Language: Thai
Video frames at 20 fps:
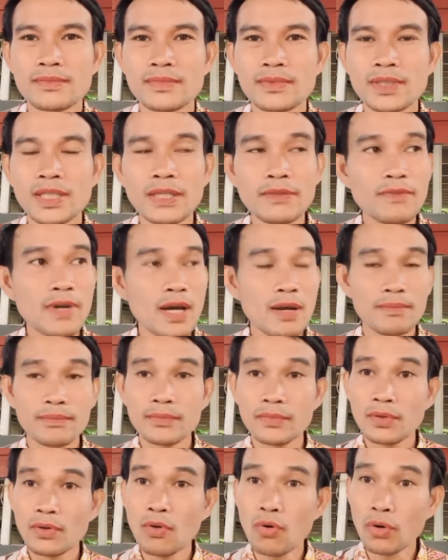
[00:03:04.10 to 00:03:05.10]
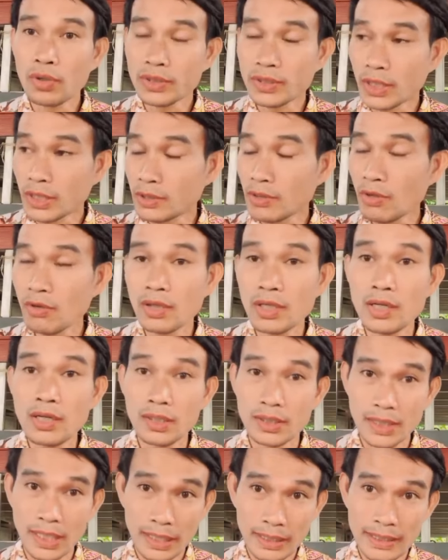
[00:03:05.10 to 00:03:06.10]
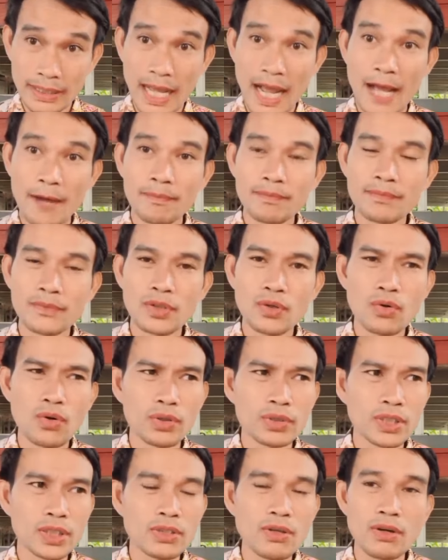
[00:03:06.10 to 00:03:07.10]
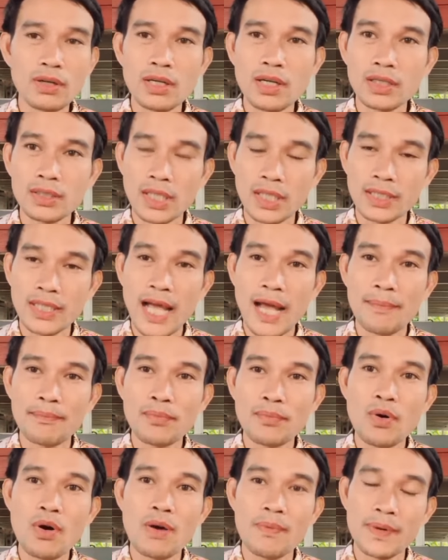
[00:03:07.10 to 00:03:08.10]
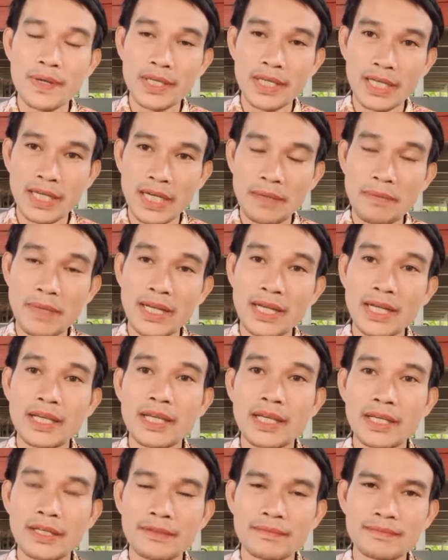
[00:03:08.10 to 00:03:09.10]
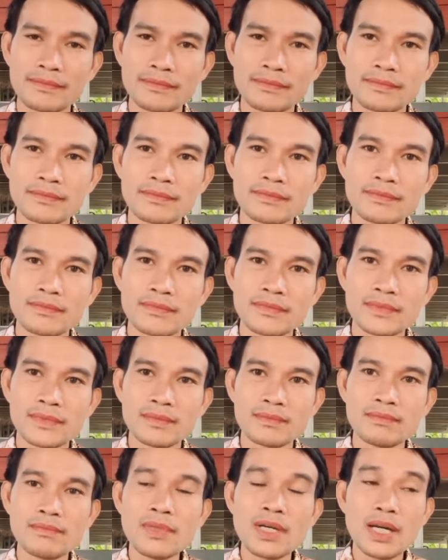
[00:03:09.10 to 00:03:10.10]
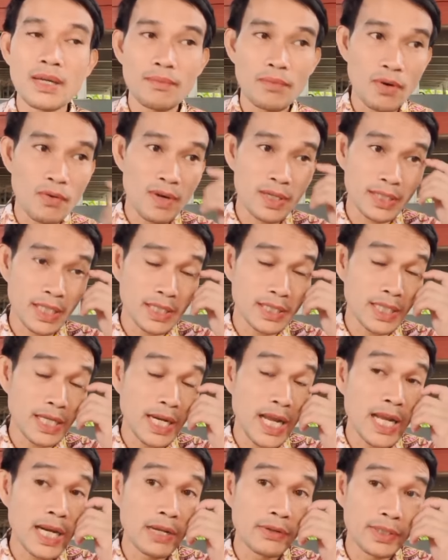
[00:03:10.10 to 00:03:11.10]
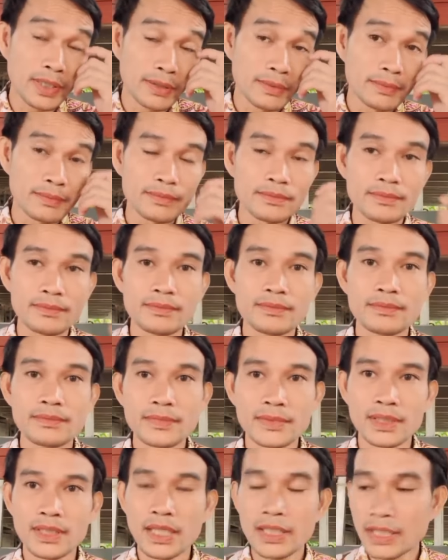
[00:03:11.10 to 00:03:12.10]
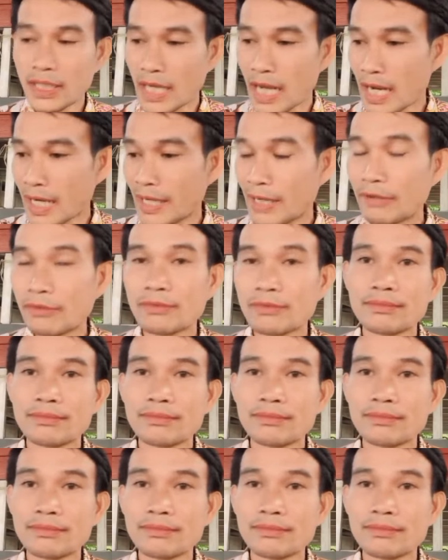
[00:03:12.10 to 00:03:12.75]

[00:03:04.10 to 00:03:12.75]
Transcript: คิดว่าคนจะต้องเลิกติดตาม คนจะต้องเลิกติดตามพ่อพระเอกและแม่นางเอกเมื่อเพราะว่าฉันชนะแล้วนี่ฉันชนะแล้ว